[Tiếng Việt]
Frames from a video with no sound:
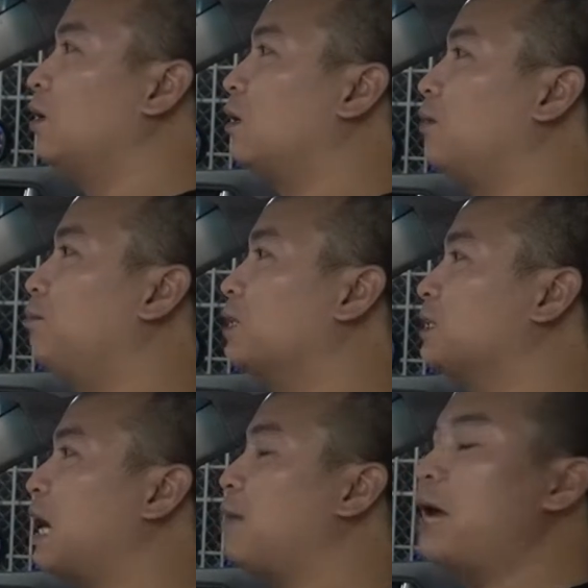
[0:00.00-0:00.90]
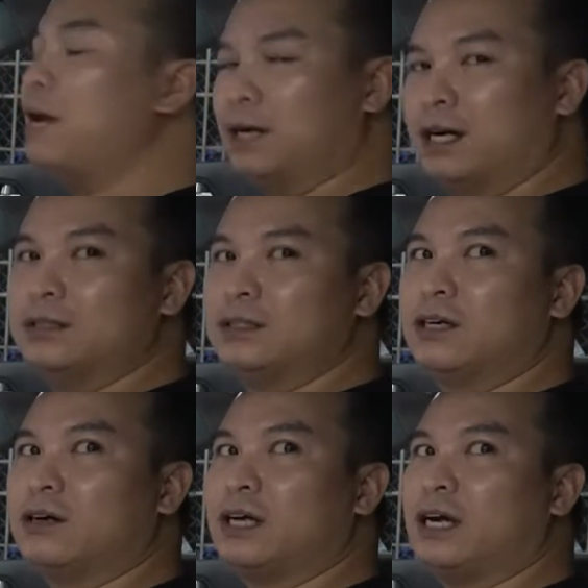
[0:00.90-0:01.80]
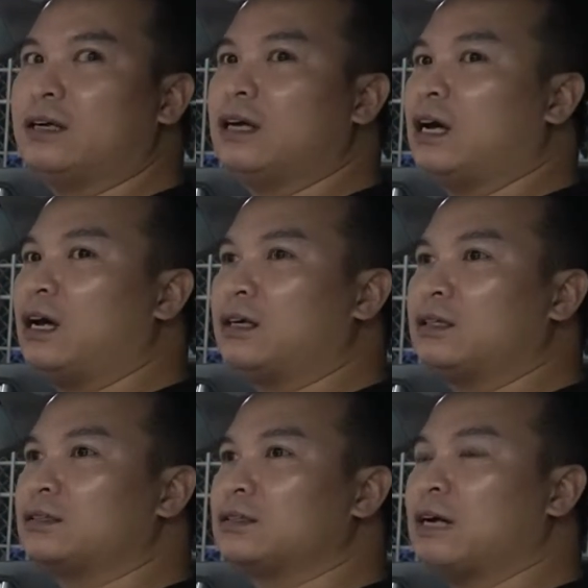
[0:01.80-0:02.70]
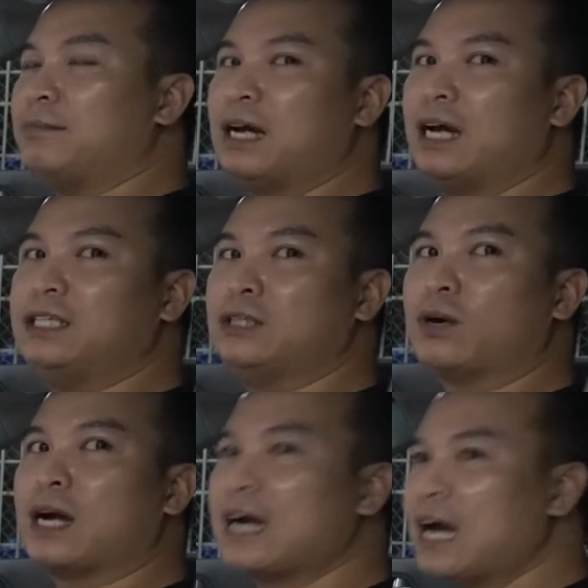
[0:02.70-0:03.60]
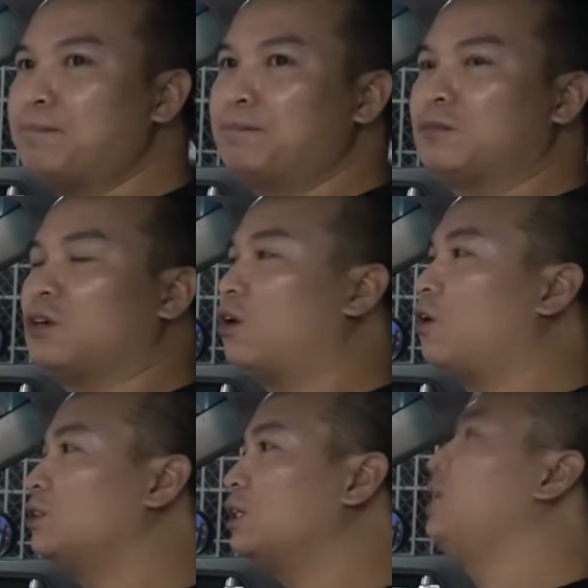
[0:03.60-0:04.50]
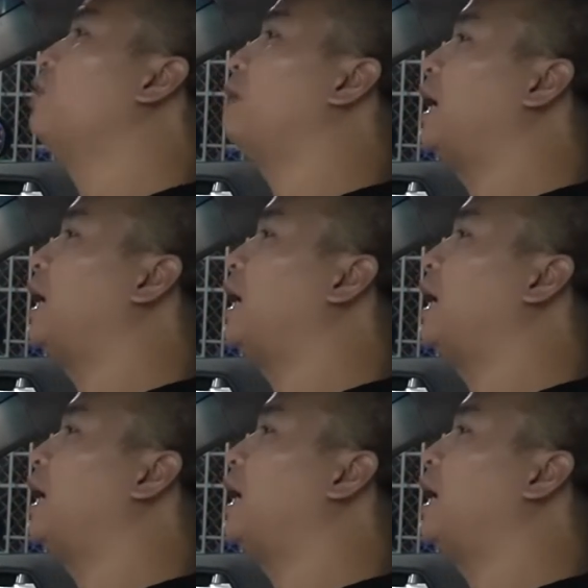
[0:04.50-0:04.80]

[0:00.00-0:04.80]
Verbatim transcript: uh, mức giá mềm hơn thì có thể là camera hành trình của Kakam nó có rất nhiều mã